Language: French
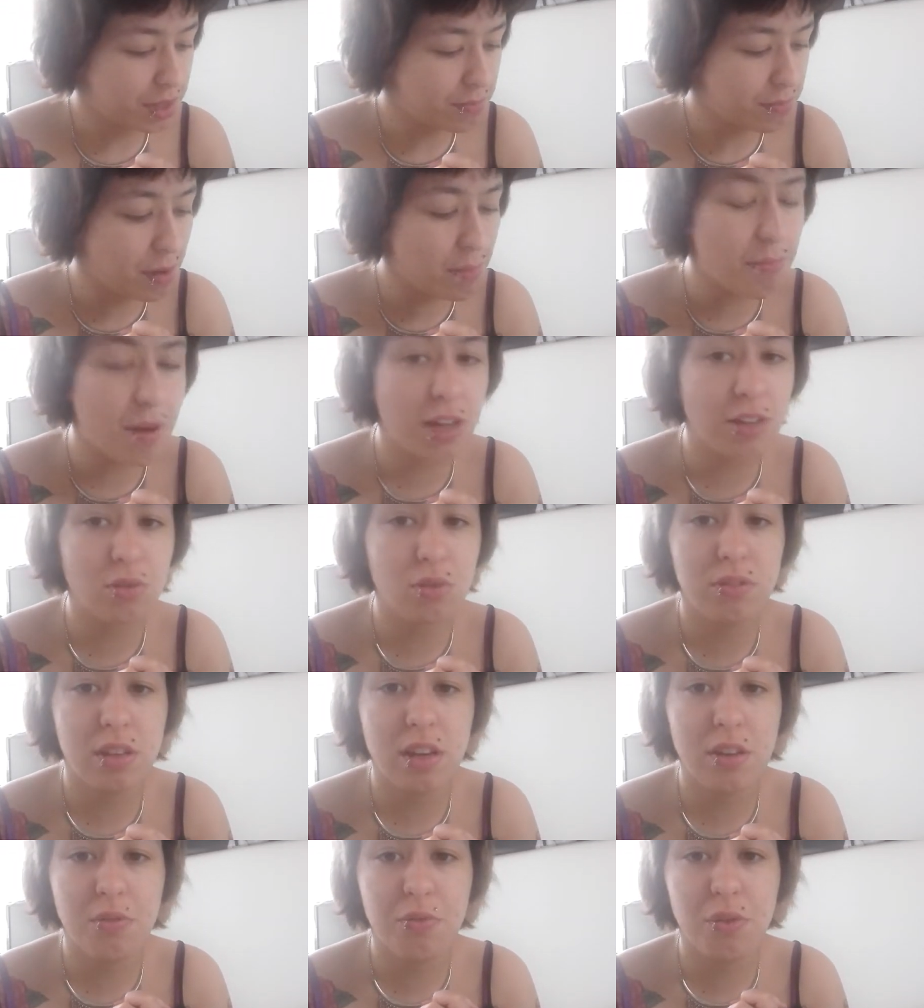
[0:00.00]
Ma marque de
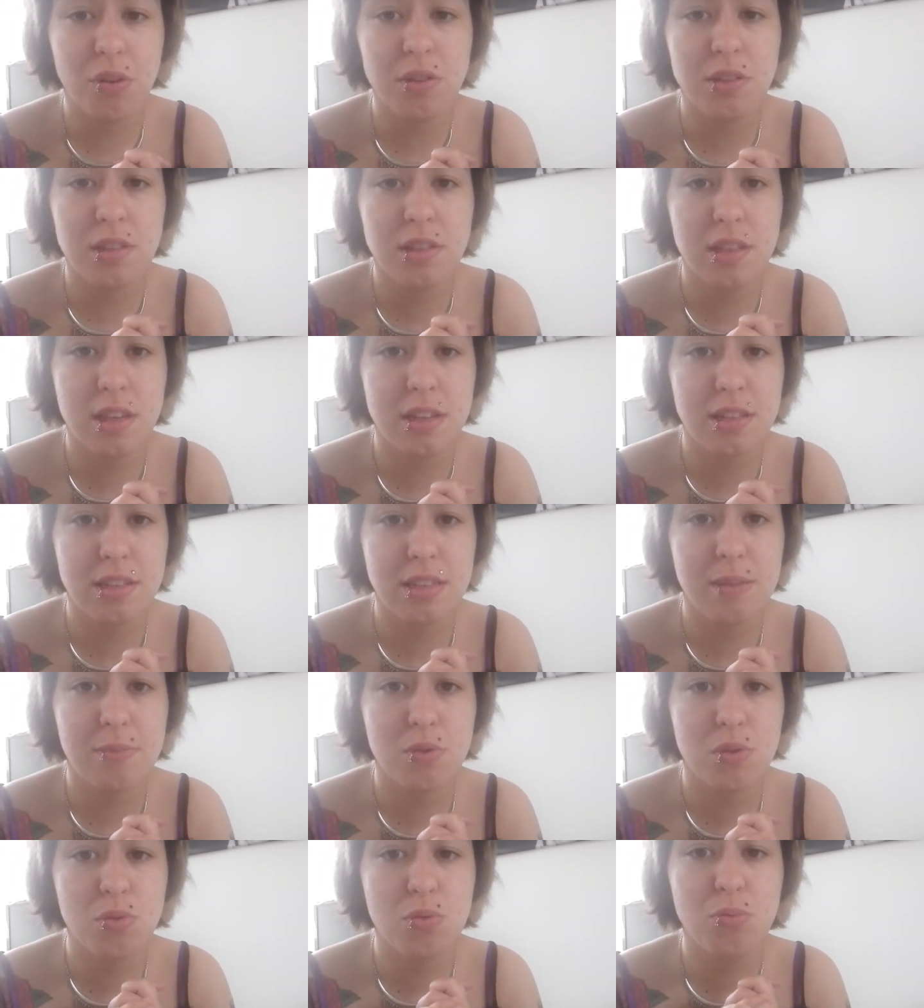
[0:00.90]
téléphone, c'est un
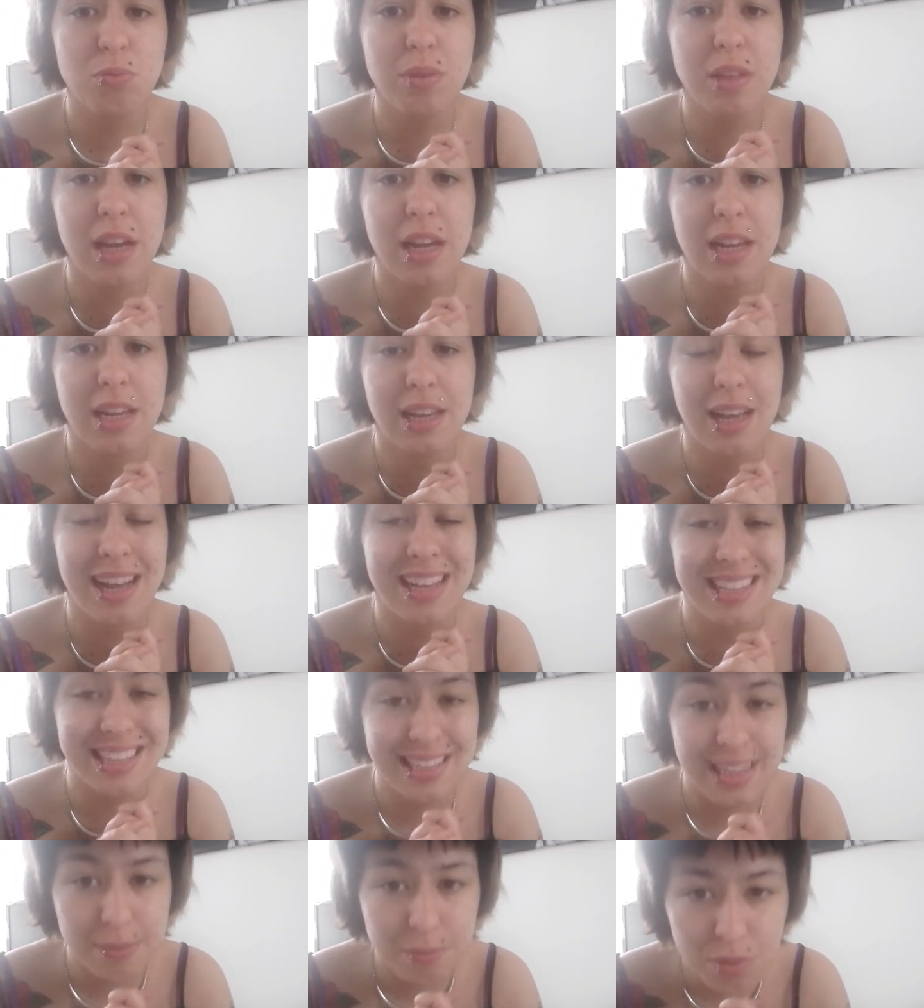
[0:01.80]
Samsung,
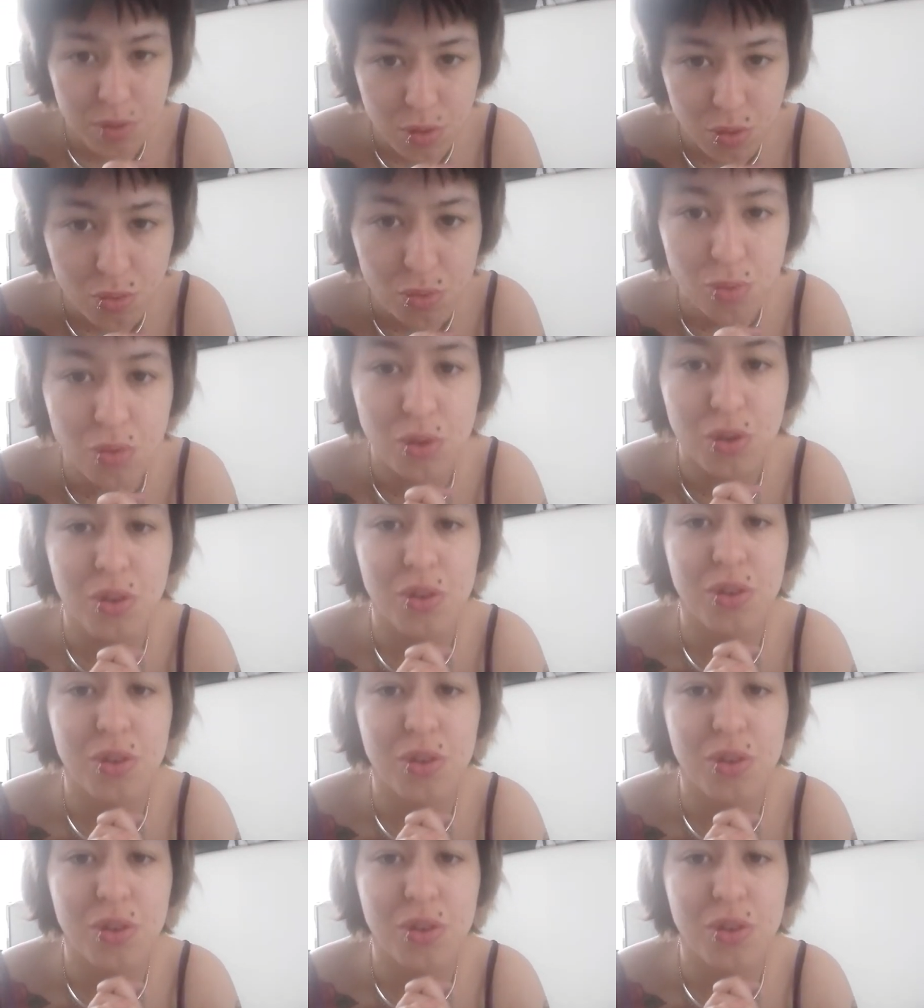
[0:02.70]
un Samsung